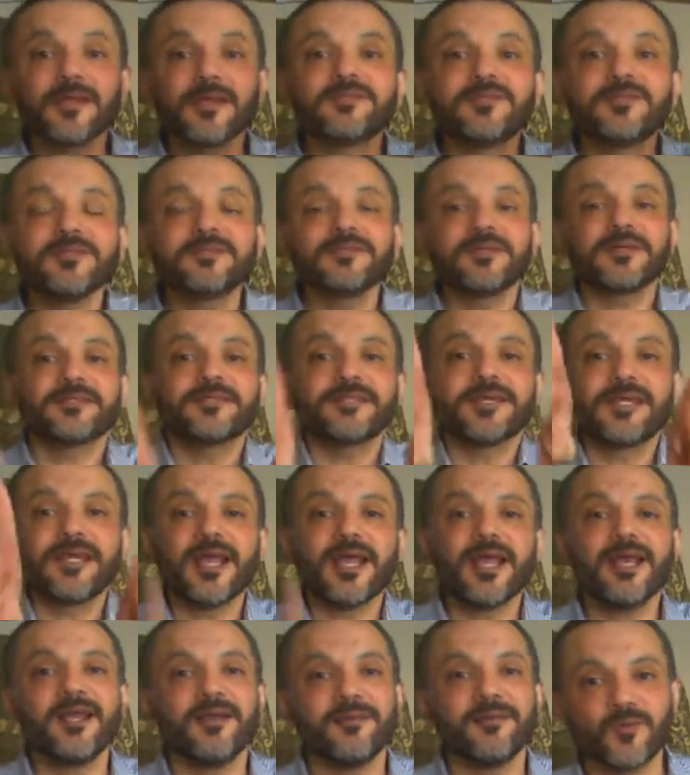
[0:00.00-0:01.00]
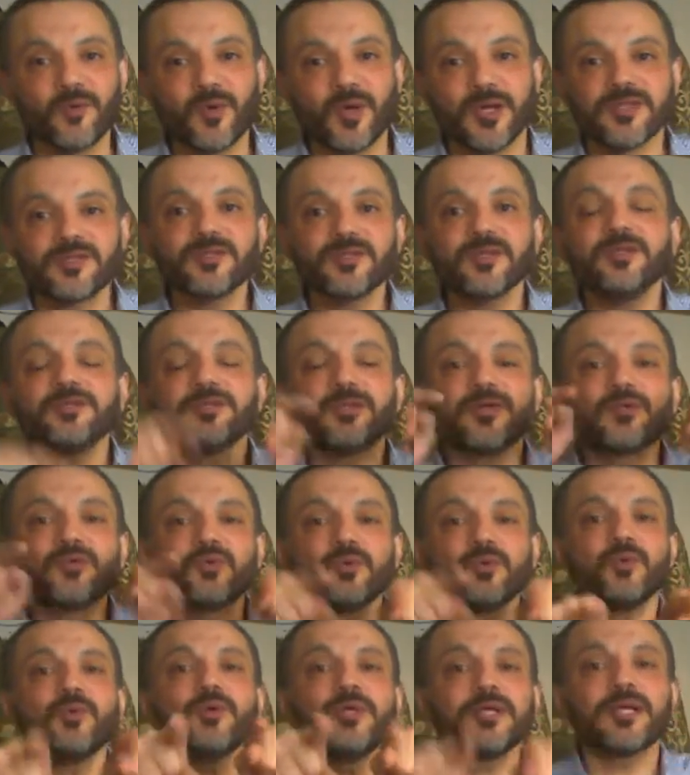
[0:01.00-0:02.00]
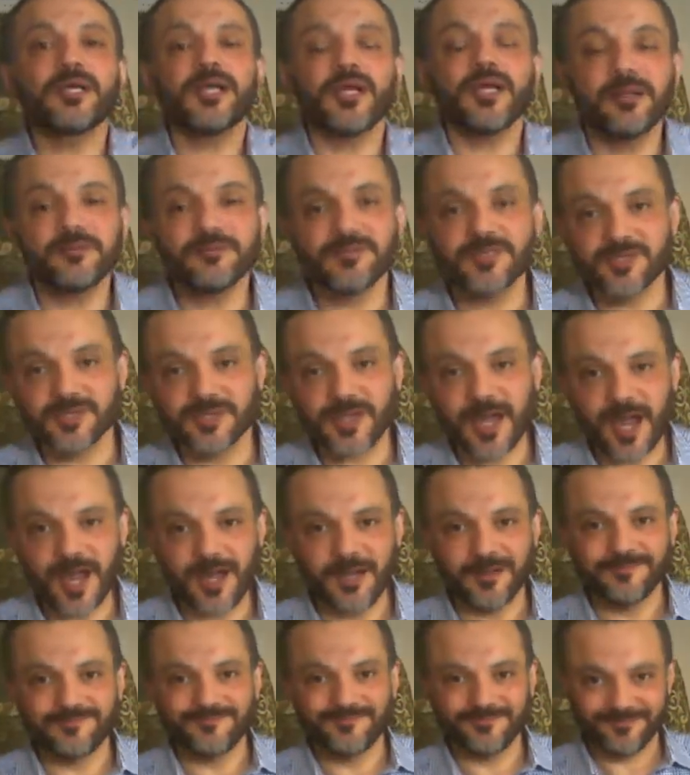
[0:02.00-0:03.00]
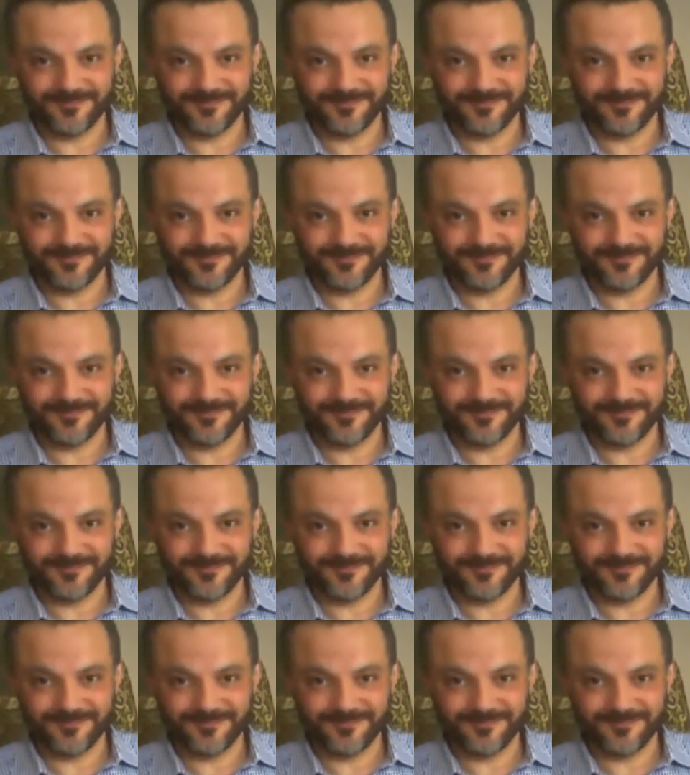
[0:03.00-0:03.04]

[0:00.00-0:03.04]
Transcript: تقدر تتكلم كويس تقدر تقول الكلام الصح